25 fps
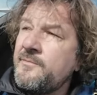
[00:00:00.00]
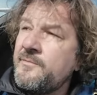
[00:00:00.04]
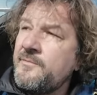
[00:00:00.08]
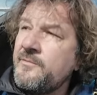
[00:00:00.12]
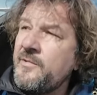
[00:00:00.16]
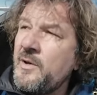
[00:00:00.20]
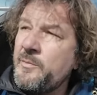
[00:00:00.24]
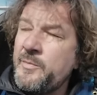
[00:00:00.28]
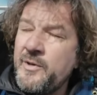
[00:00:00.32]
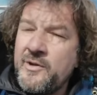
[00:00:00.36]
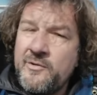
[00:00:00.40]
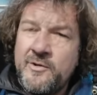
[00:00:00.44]

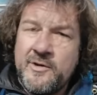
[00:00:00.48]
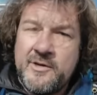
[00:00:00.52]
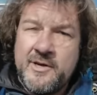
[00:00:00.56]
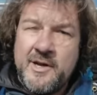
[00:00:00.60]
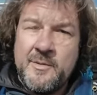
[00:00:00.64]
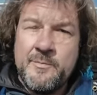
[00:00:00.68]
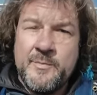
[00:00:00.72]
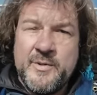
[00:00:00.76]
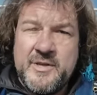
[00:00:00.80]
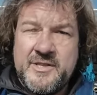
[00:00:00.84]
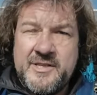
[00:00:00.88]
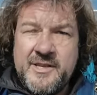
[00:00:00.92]
во-первых,
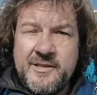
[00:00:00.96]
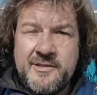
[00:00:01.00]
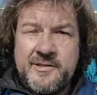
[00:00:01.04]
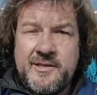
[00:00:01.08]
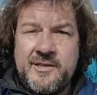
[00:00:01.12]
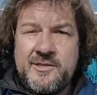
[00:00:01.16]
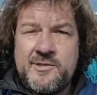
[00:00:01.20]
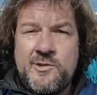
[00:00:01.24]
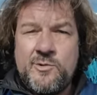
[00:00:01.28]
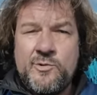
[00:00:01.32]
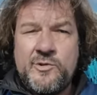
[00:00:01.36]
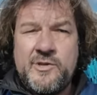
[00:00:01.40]

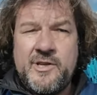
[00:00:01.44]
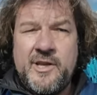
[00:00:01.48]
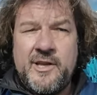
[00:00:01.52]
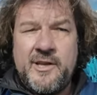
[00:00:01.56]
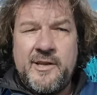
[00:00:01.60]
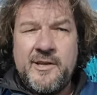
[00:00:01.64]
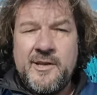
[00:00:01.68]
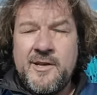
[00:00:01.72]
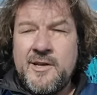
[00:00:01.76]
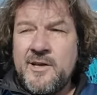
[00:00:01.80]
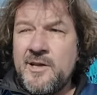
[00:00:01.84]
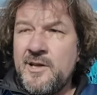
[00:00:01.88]
компетентность
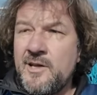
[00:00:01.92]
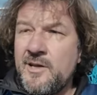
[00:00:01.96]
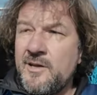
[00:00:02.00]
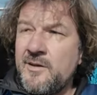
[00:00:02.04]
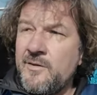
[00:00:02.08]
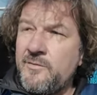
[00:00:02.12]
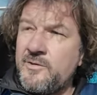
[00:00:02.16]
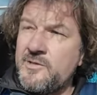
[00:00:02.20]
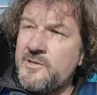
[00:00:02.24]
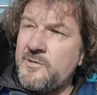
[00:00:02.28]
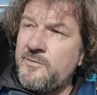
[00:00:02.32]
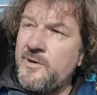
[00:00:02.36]
людей
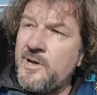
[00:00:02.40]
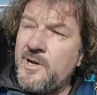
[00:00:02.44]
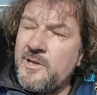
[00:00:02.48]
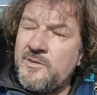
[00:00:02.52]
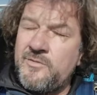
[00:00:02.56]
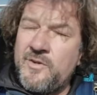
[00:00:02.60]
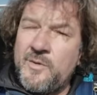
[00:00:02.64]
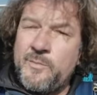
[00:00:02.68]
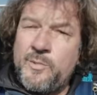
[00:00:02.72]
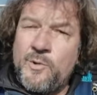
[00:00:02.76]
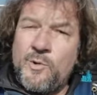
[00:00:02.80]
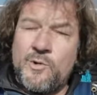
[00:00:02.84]
вызывает
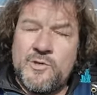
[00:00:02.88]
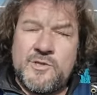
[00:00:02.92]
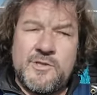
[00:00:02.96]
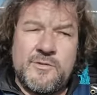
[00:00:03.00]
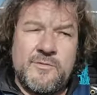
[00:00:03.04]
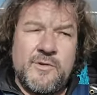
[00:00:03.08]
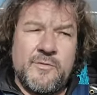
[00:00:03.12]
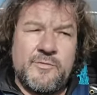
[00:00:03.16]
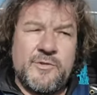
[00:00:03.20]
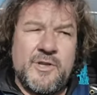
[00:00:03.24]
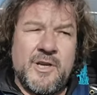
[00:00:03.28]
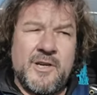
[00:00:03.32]
вопросы,
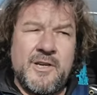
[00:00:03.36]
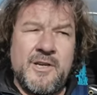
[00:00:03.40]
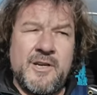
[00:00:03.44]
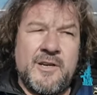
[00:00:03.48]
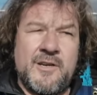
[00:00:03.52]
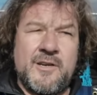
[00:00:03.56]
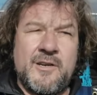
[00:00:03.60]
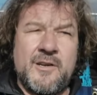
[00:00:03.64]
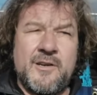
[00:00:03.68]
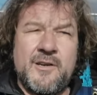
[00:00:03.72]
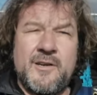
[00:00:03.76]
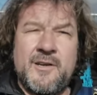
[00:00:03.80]
во-вторых,
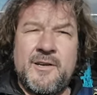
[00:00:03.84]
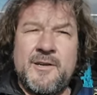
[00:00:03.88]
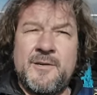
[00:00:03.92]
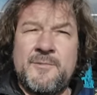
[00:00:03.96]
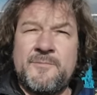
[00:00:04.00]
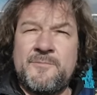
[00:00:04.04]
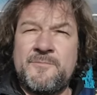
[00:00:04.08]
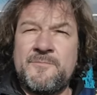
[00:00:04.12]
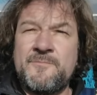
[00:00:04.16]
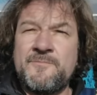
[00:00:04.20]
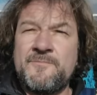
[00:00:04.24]
э,